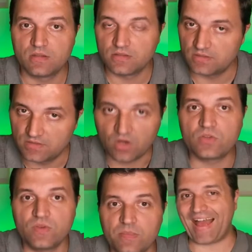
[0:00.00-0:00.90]
Sans
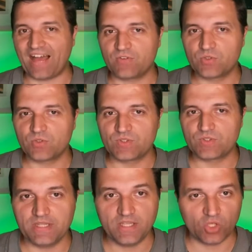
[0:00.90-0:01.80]
code VB. Avant de
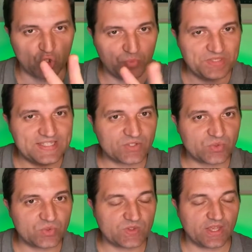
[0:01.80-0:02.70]
terminer, deux petites
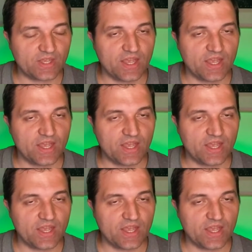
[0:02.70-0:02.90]
astuces.